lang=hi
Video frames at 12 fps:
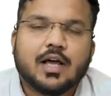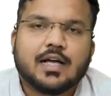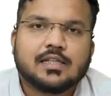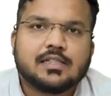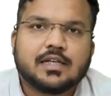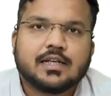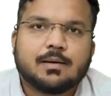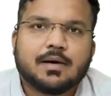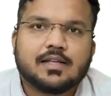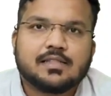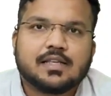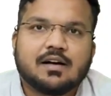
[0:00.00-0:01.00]
जो लास्ट
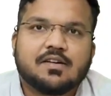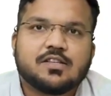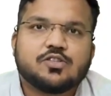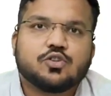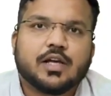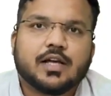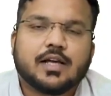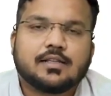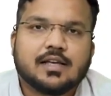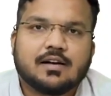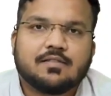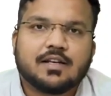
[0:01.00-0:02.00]
ईयर हमारा सावन जो
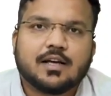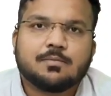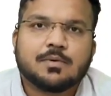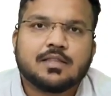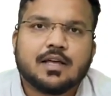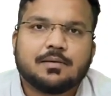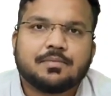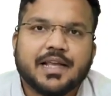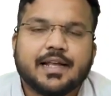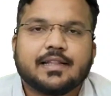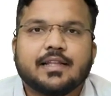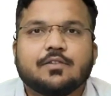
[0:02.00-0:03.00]
है सावन का मंथ
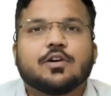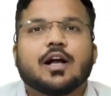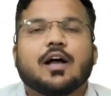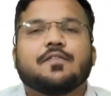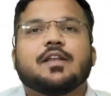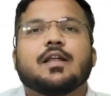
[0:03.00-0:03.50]
आप देखे थे वो